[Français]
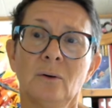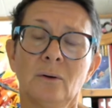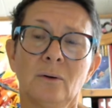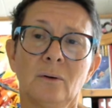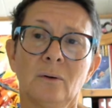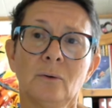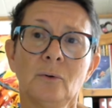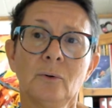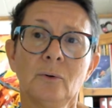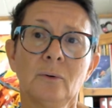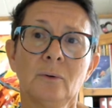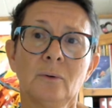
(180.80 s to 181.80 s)
euh,
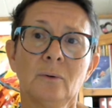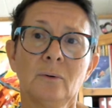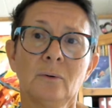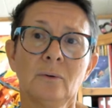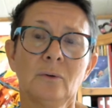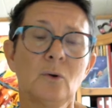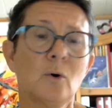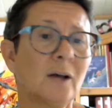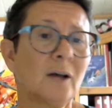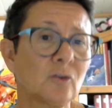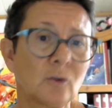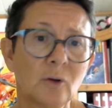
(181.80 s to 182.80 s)
le,
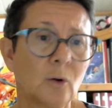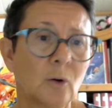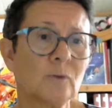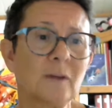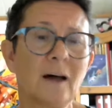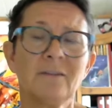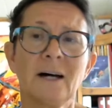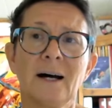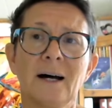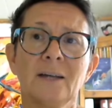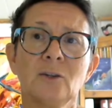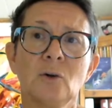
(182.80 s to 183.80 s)
harceleur au
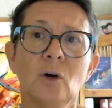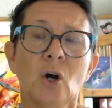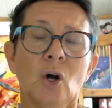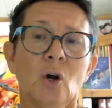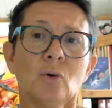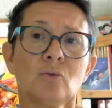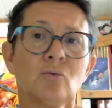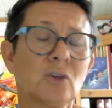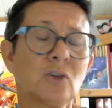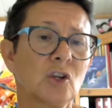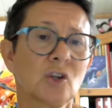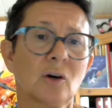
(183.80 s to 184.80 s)
travail, euh,
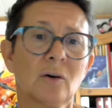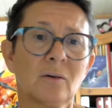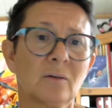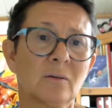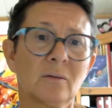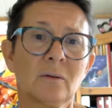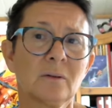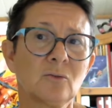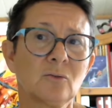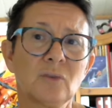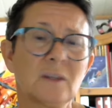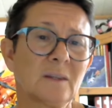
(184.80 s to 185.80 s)
tous ces gens,
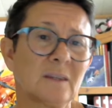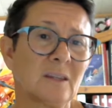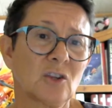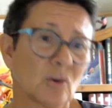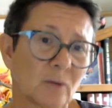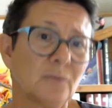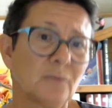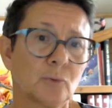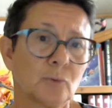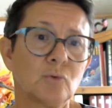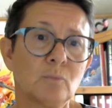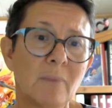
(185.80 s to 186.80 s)
ces, gens qui
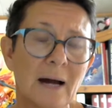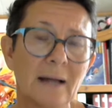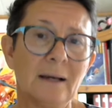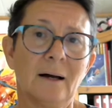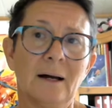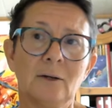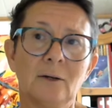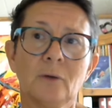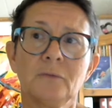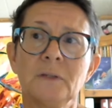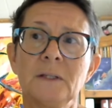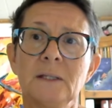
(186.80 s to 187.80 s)
font du mal à
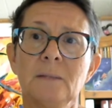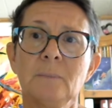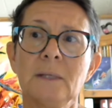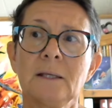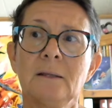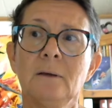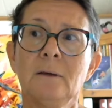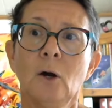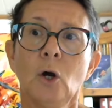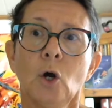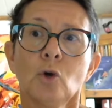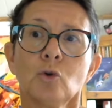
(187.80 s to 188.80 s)
leurs victimes et
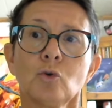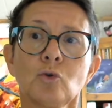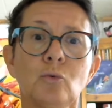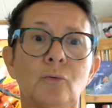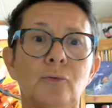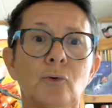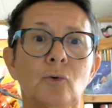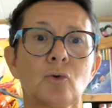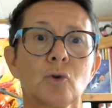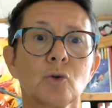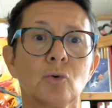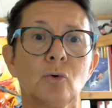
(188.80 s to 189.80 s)
qui euh, soufflent
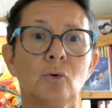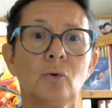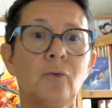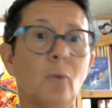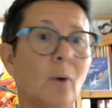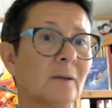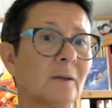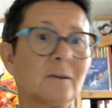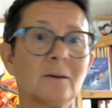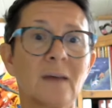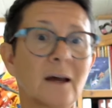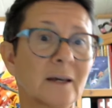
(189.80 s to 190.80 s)
le chaud, le froid
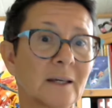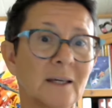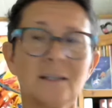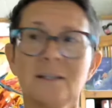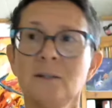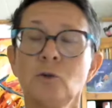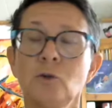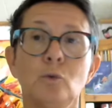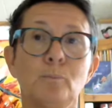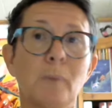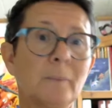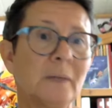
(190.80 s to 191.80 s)
sans arrêt, qui
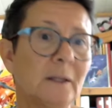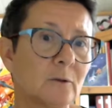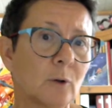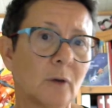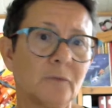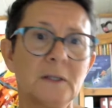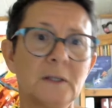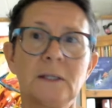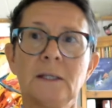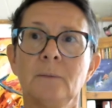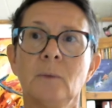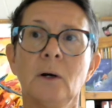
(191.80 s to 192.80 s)
culpabilisent leurs
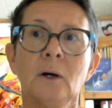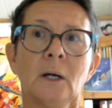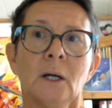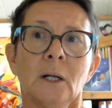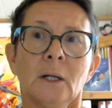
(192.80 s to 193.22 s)
victimes,